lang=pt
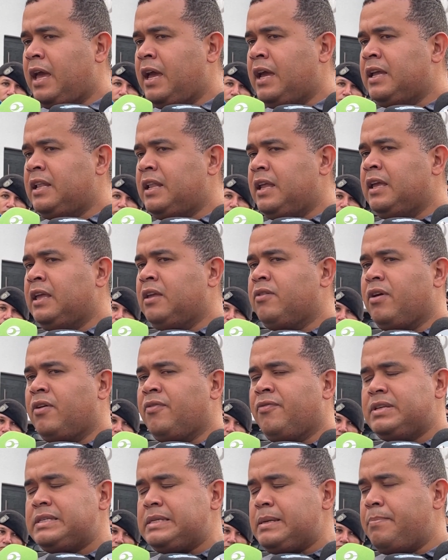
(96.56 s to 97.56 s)
né, que vai
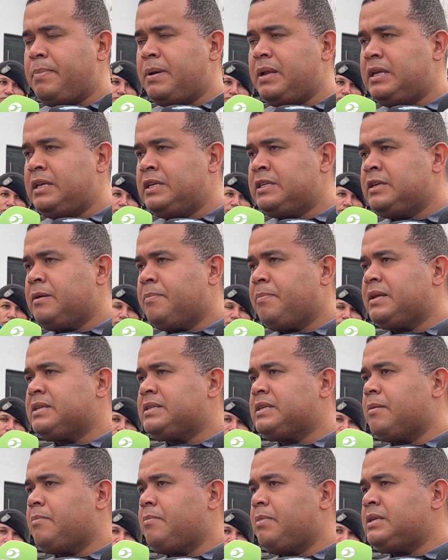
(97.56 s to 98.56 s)
fazer perícia para
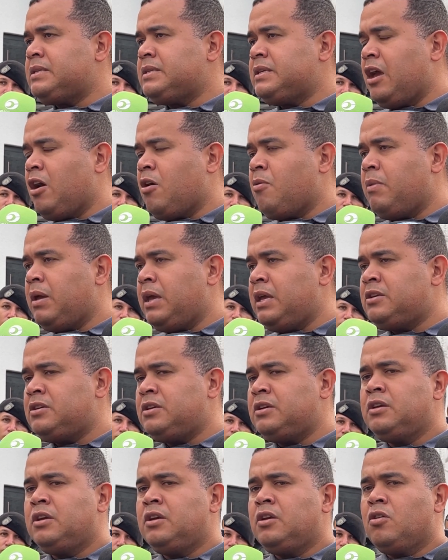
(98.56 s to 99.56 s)
saber se realmente
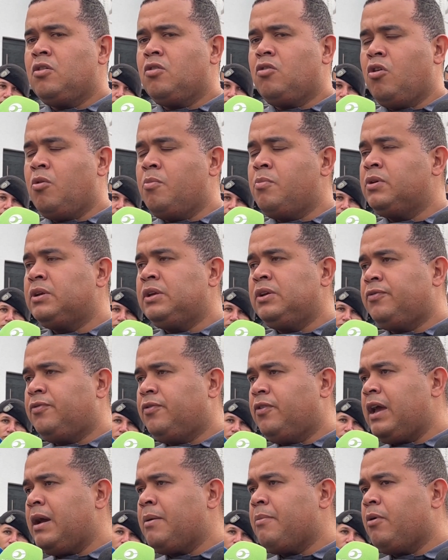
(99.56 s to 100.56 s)
como que
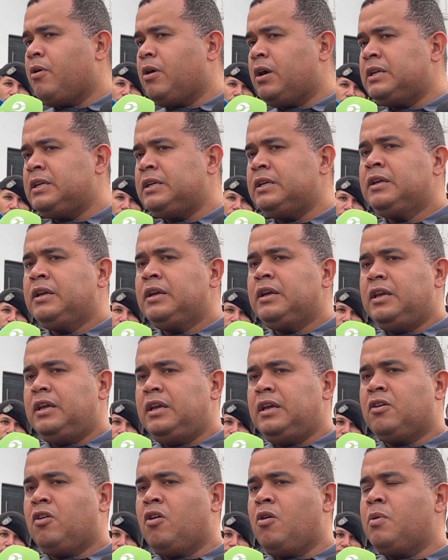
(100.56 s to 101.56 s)
foi a morte e
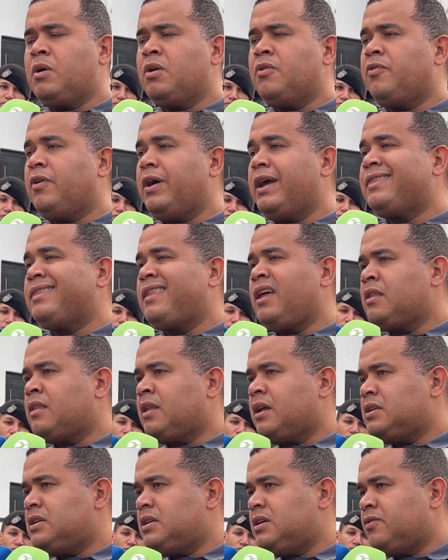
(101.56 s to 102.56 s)
como que foi a
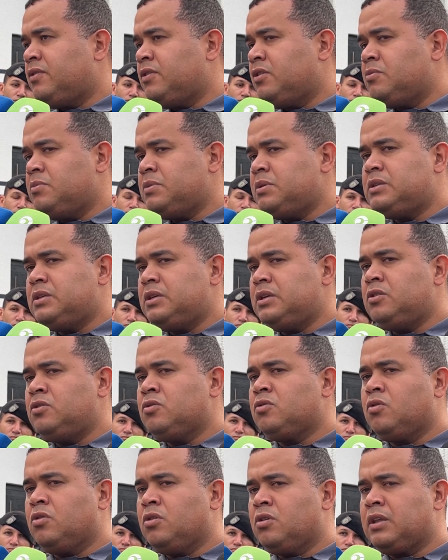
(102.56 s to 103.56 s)
tentativa de homicídio
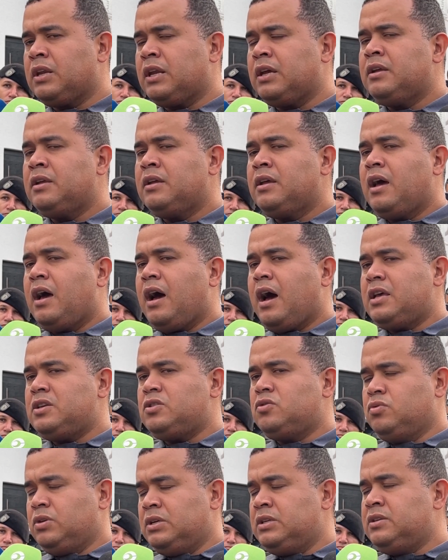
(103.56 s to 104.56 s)
contra as duas